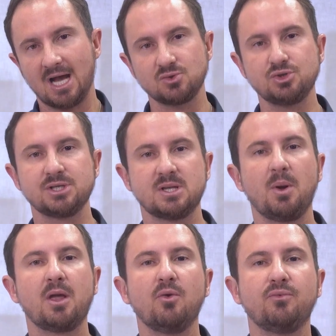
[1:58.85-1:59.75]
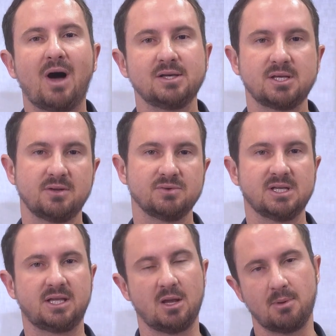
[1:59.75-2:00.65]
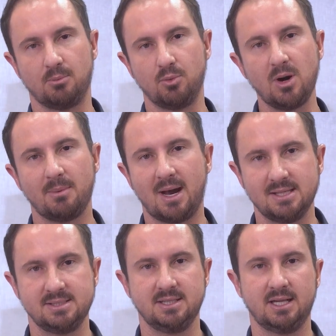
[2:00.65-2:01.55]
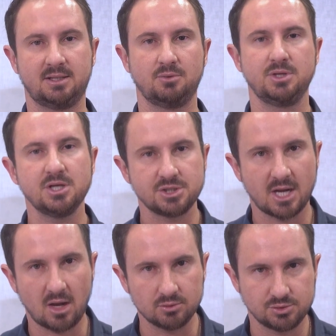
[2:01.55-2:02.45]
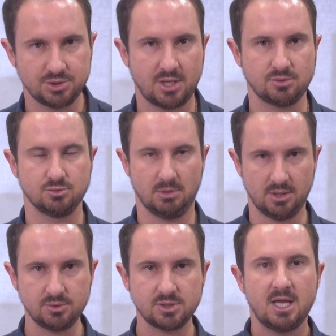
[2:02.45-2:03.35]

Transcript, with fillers: A sugestão é que eu faça é que você tenha uma boa base na teoria geral dos direitos humanos